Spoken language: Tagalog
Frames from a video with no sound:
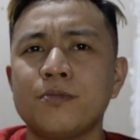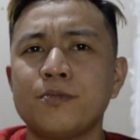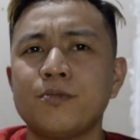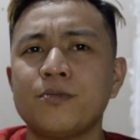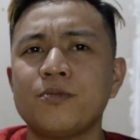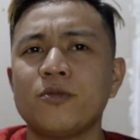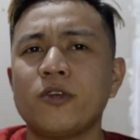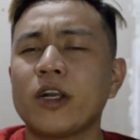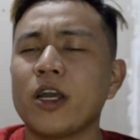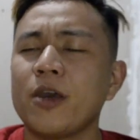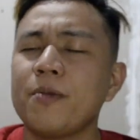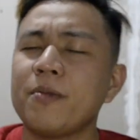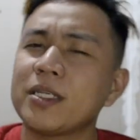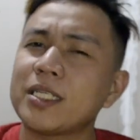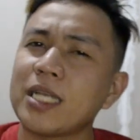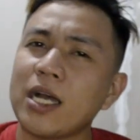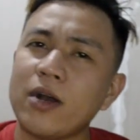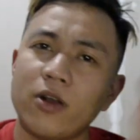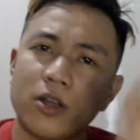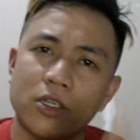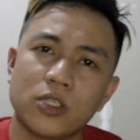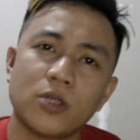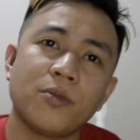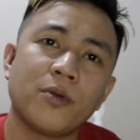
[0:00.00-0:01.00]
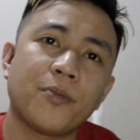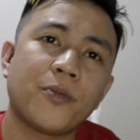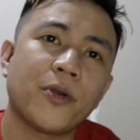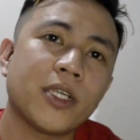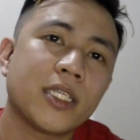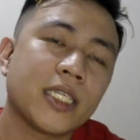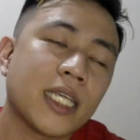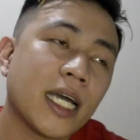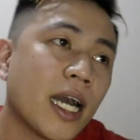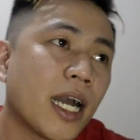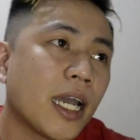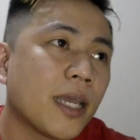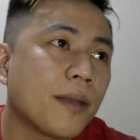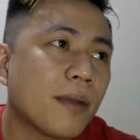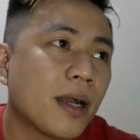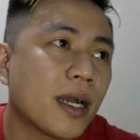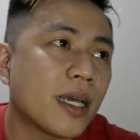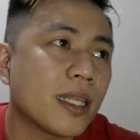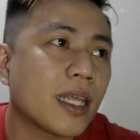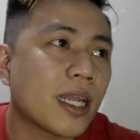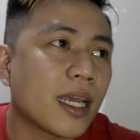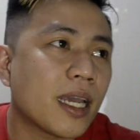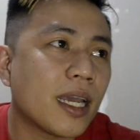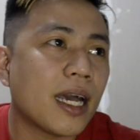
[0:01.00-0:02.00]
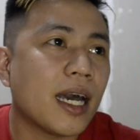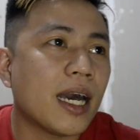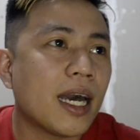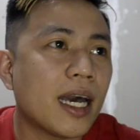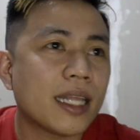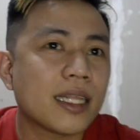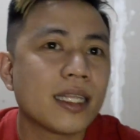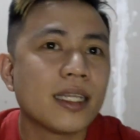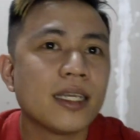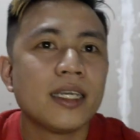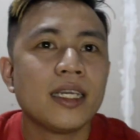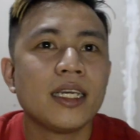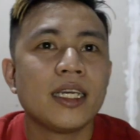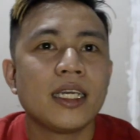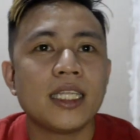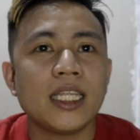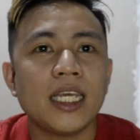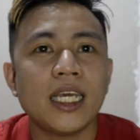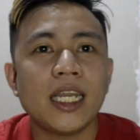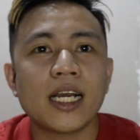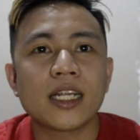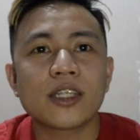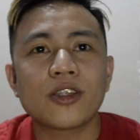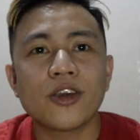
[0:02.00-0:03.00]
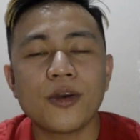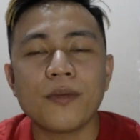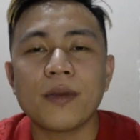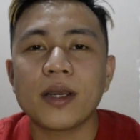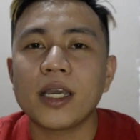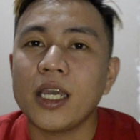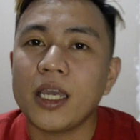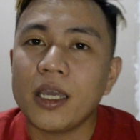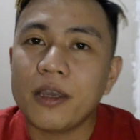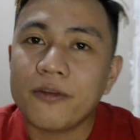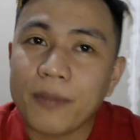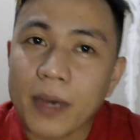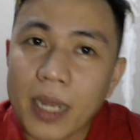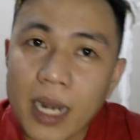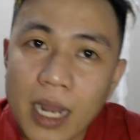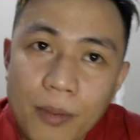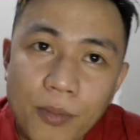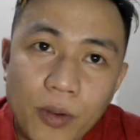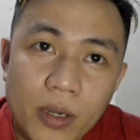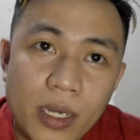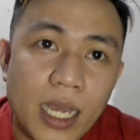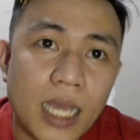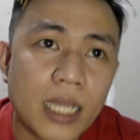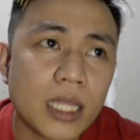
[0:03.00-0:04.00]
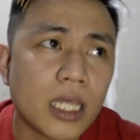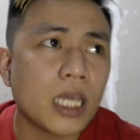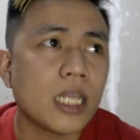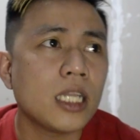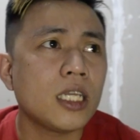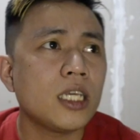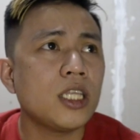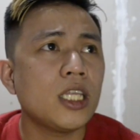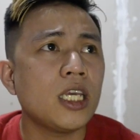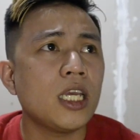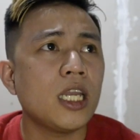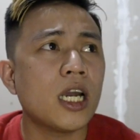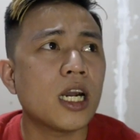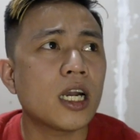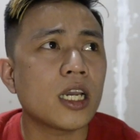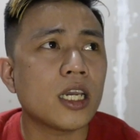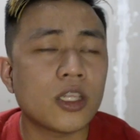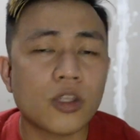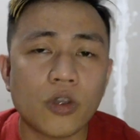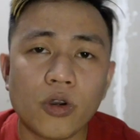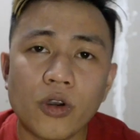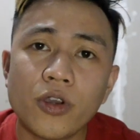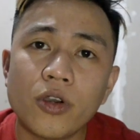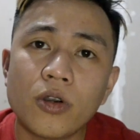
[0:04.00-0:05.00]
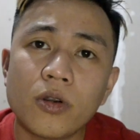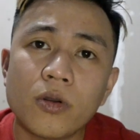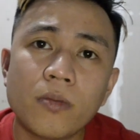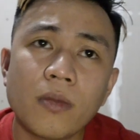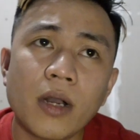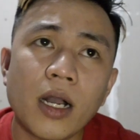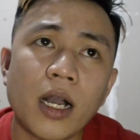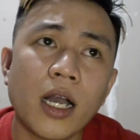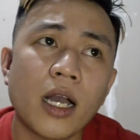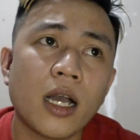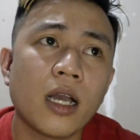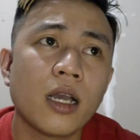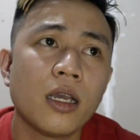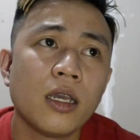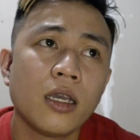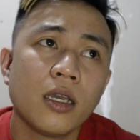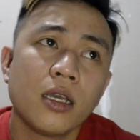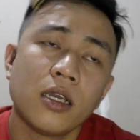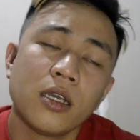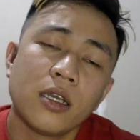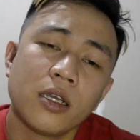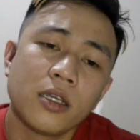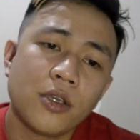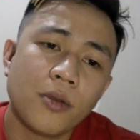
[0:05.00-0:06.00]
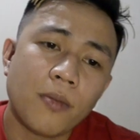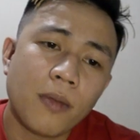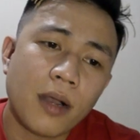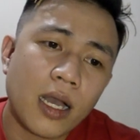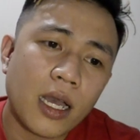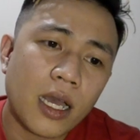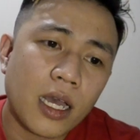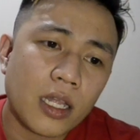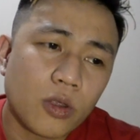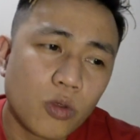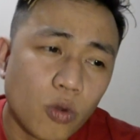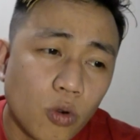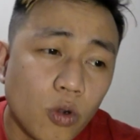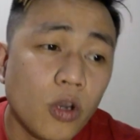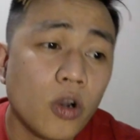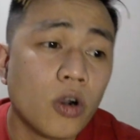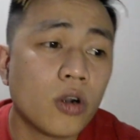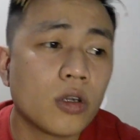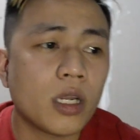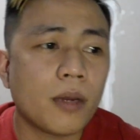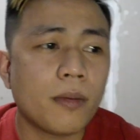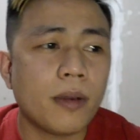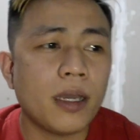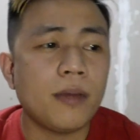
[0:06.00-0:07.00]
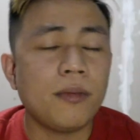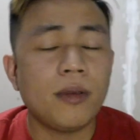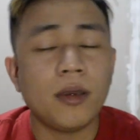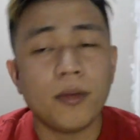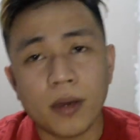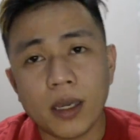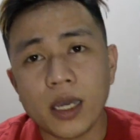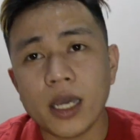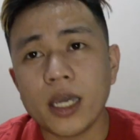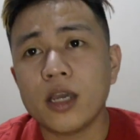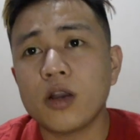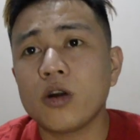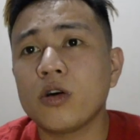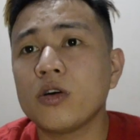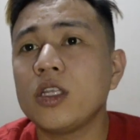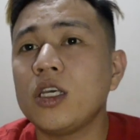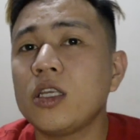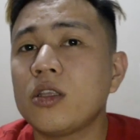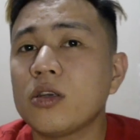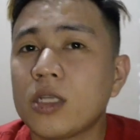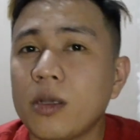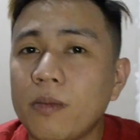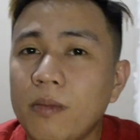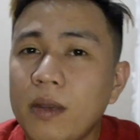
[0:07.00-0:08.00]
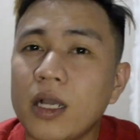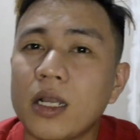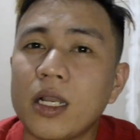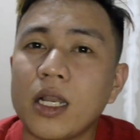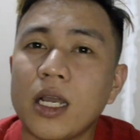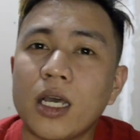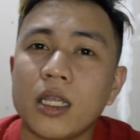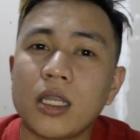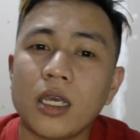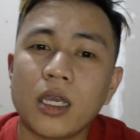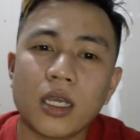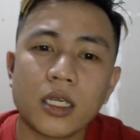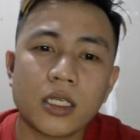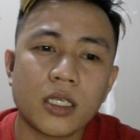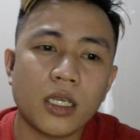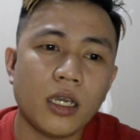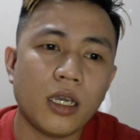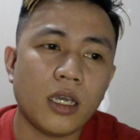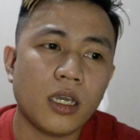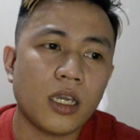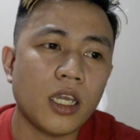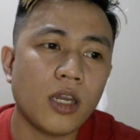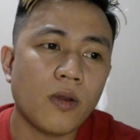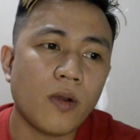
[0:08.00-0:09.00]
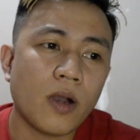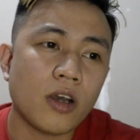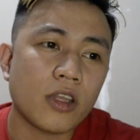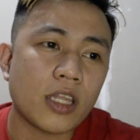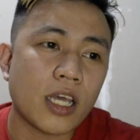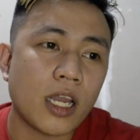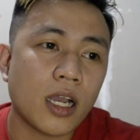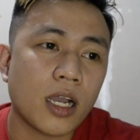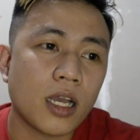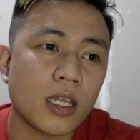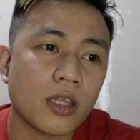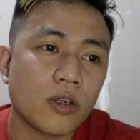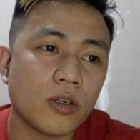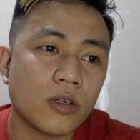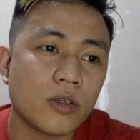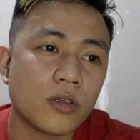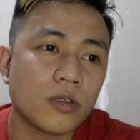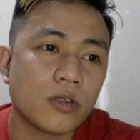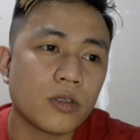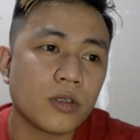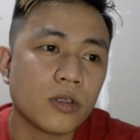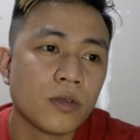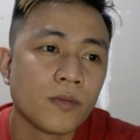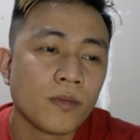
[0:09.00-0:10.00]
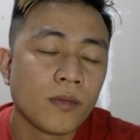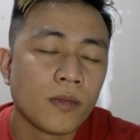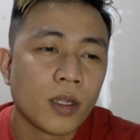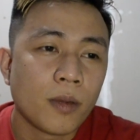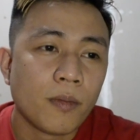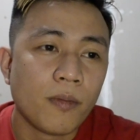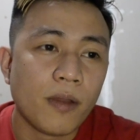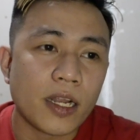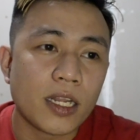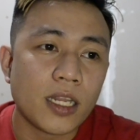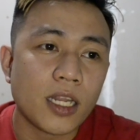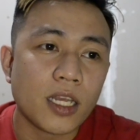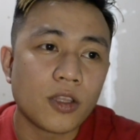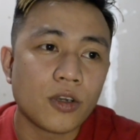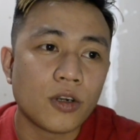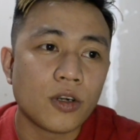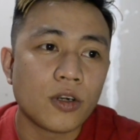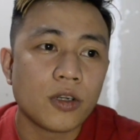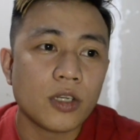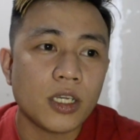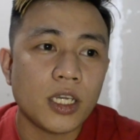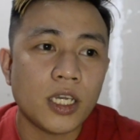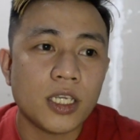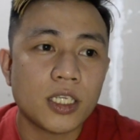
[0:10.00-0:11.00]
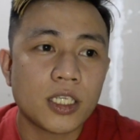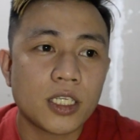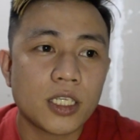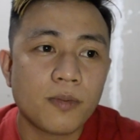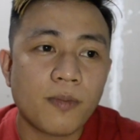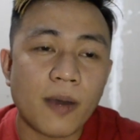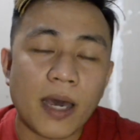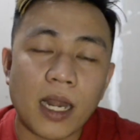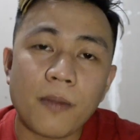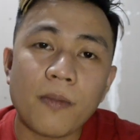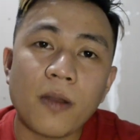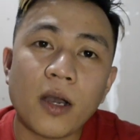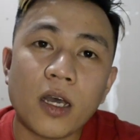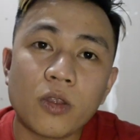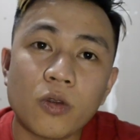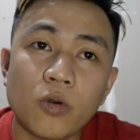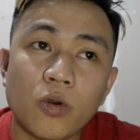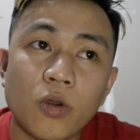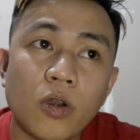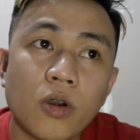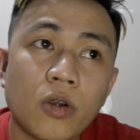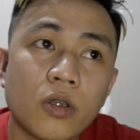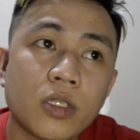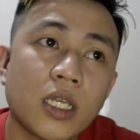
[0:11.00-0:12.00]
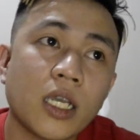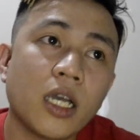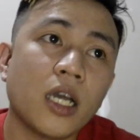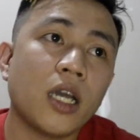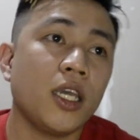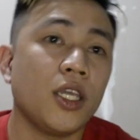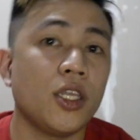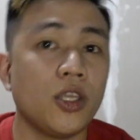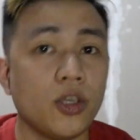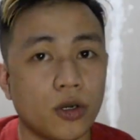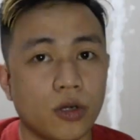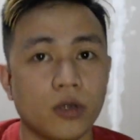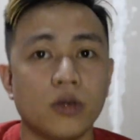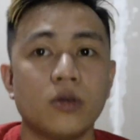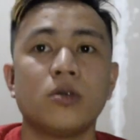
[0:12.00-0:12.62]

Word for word: huwag kayong magsawang sumuport sa akin mga dre at hindi lang ito yung magiging parapol natin, hindi lang ito yung mga yung mga tulong na may bibigay ko dito sa vlog natin kasi ginawa ko talaga tong vlog na to is para makatulong sa inyo.